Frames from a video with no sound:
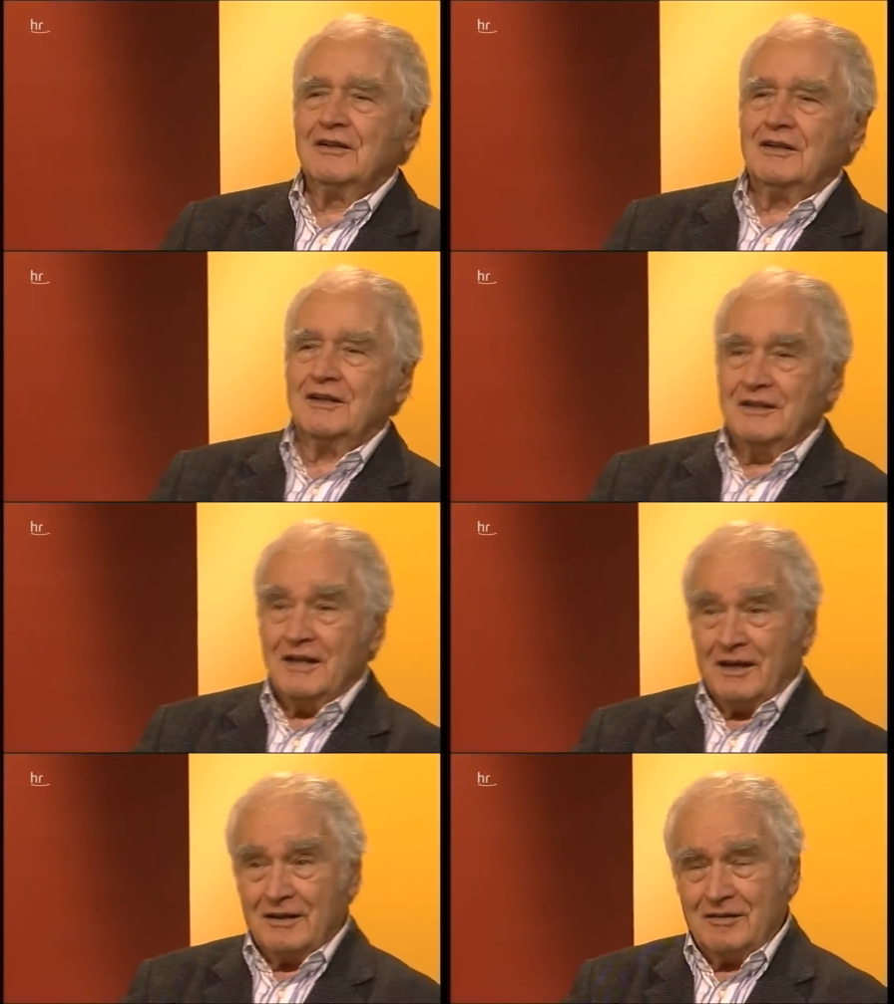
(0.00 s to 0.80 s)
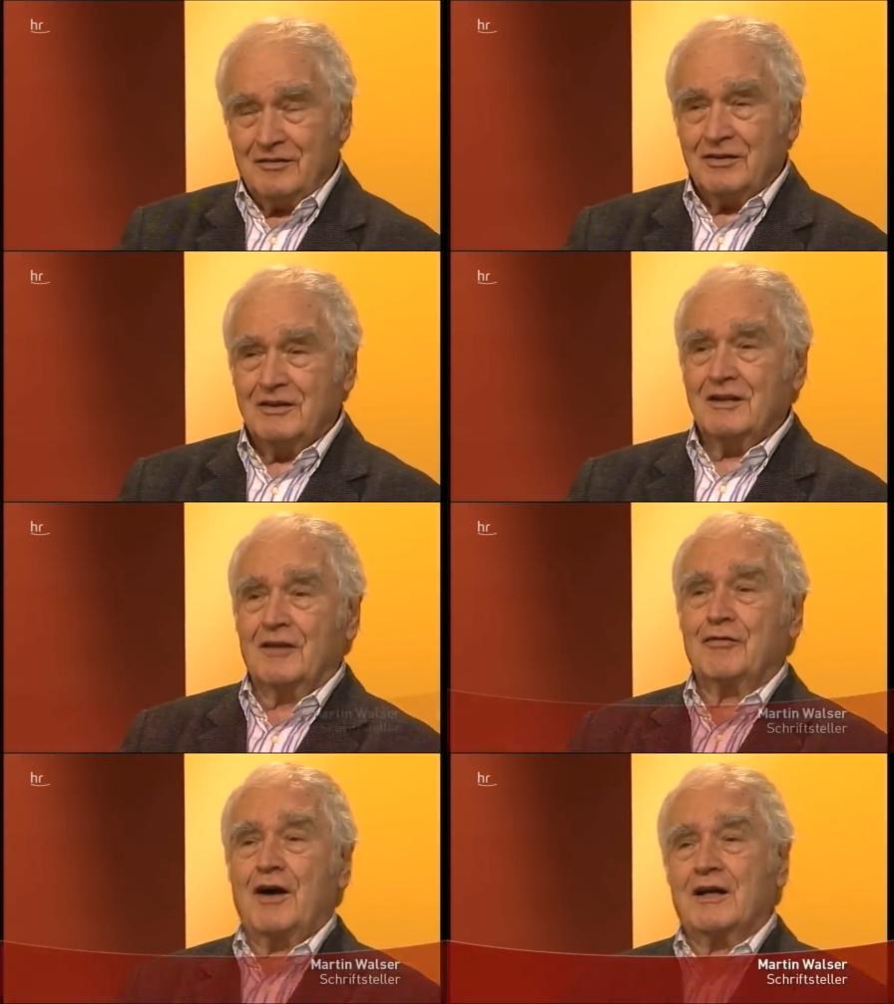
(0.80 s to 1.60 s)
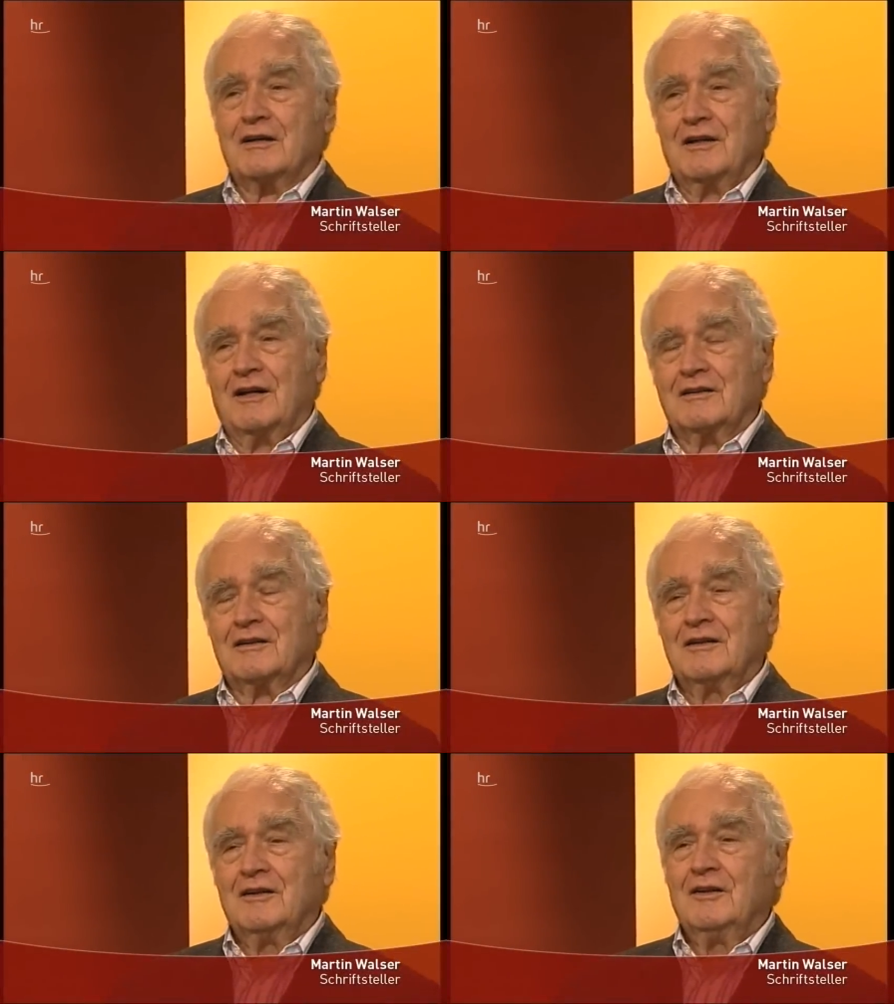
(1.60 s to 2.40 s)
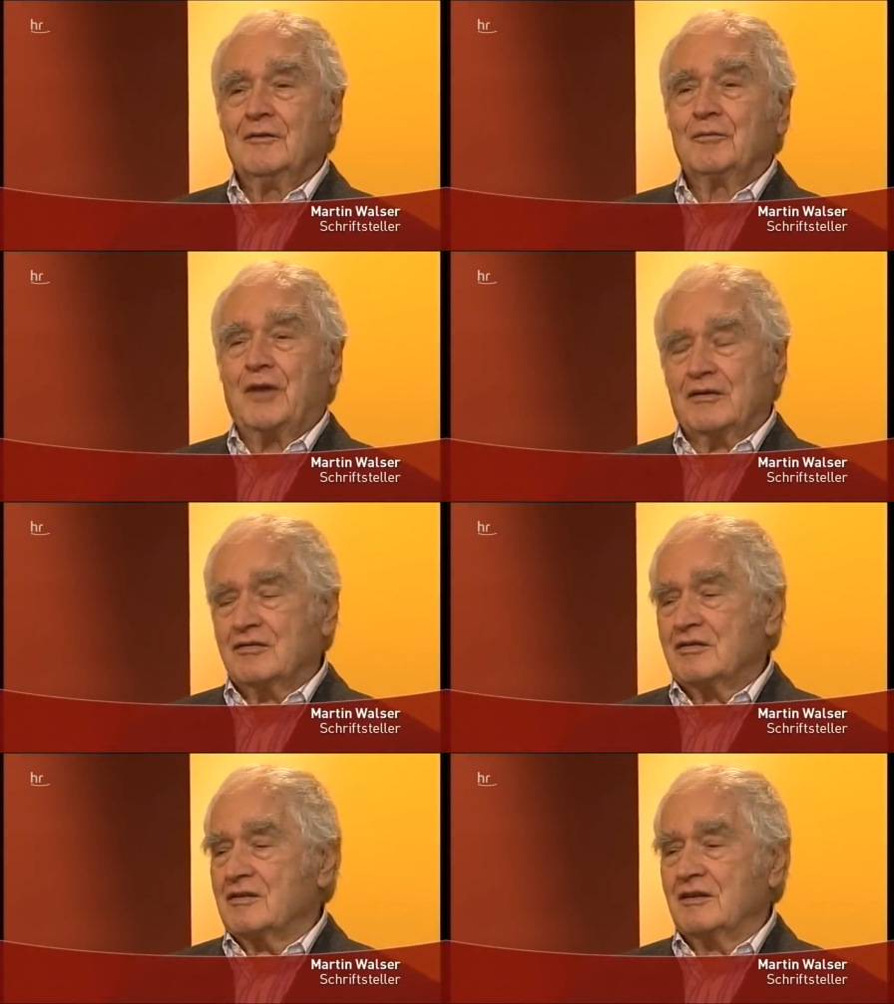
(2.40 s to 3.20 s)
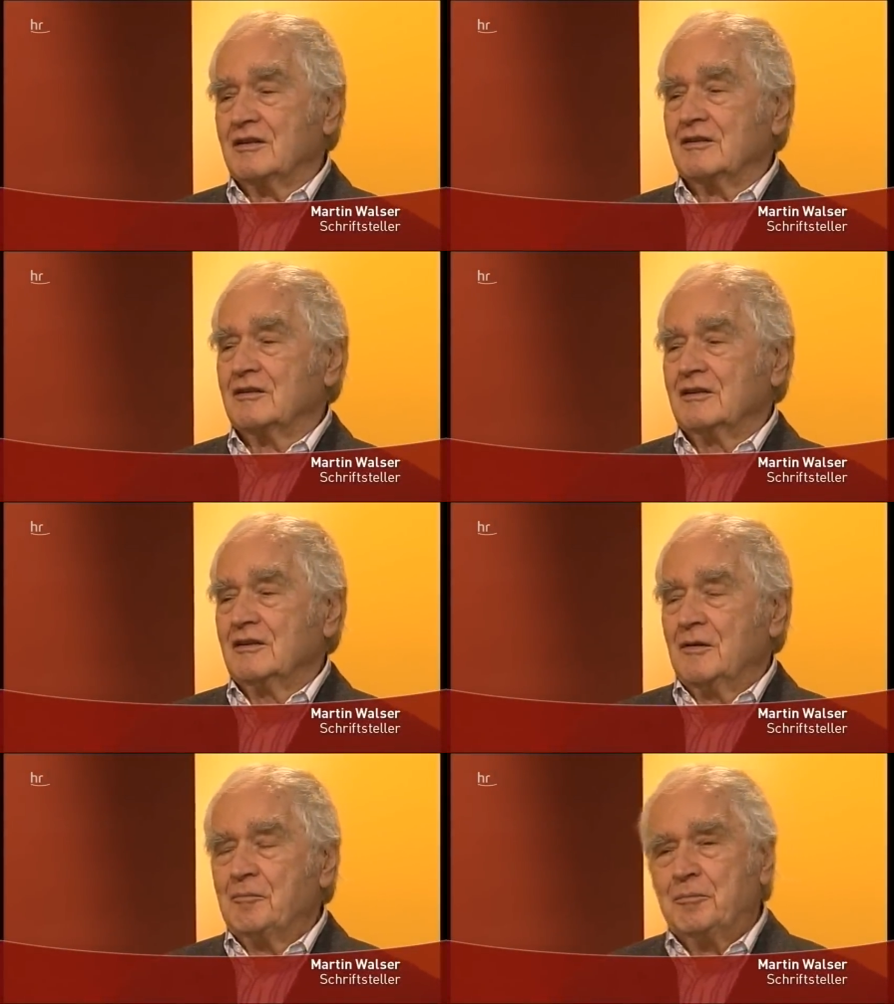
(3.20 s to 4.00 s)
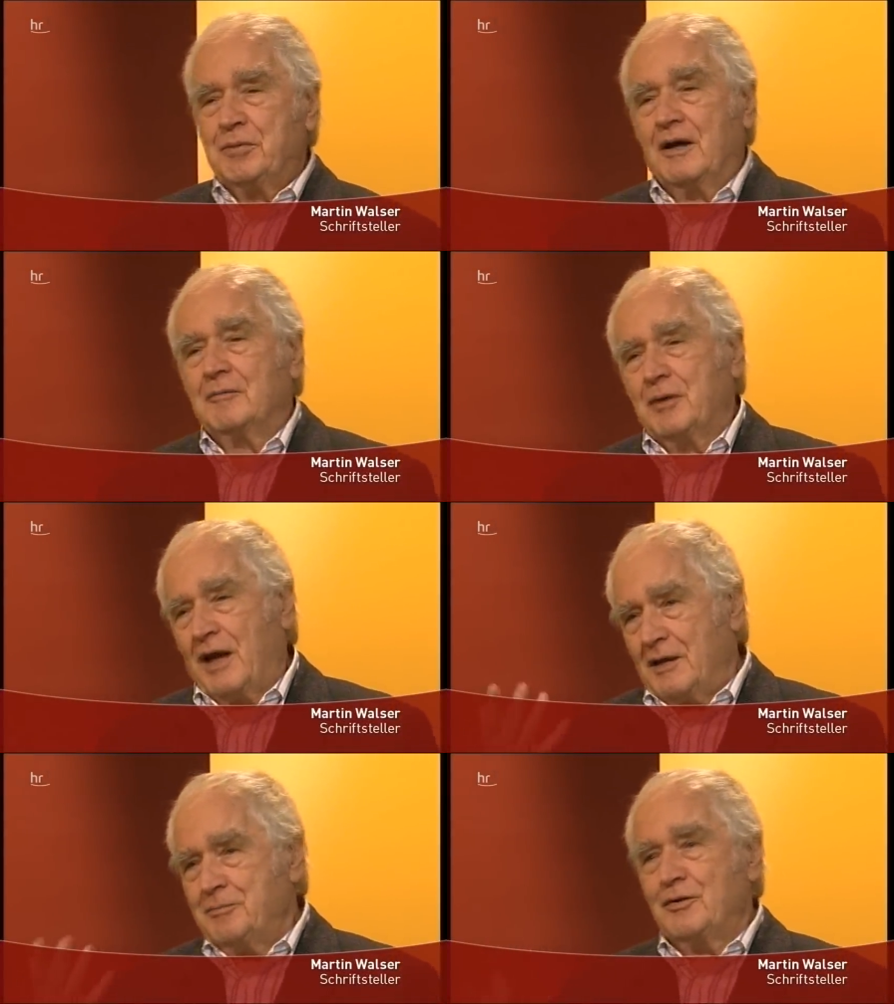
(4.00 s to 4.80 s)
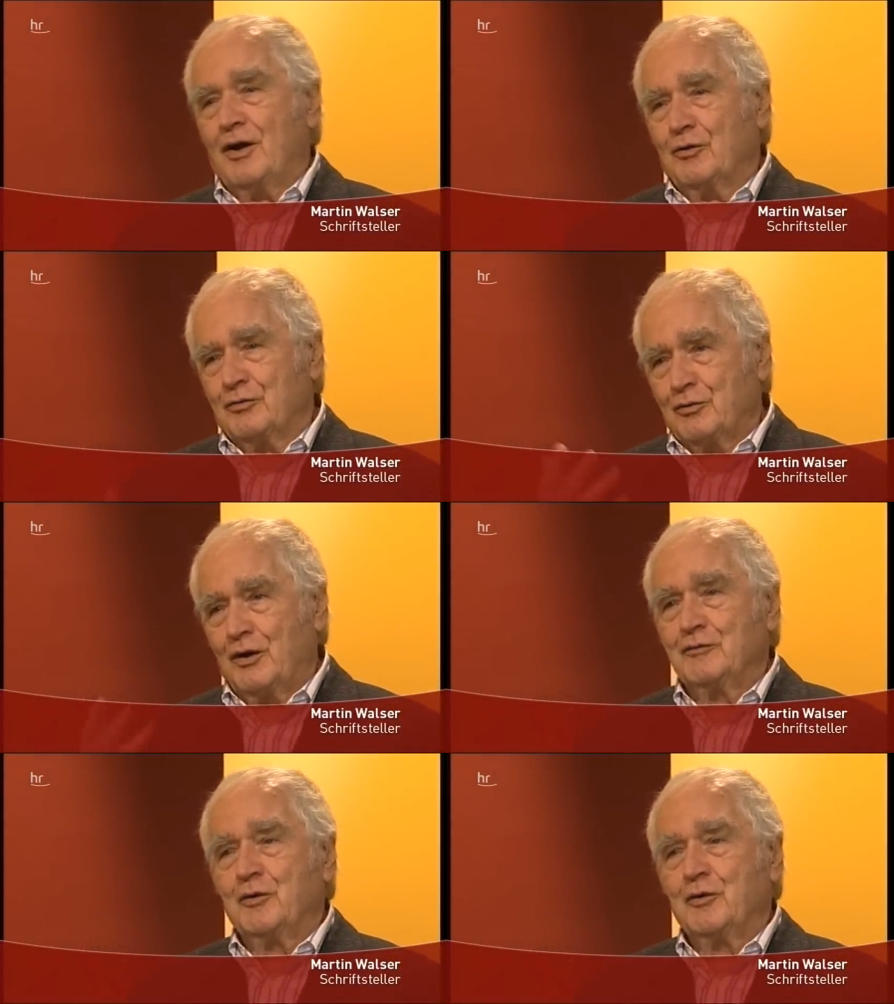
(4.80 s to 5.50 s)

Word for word: in der Hinsicht erfahren hat. Das äh, bleibt auch so ein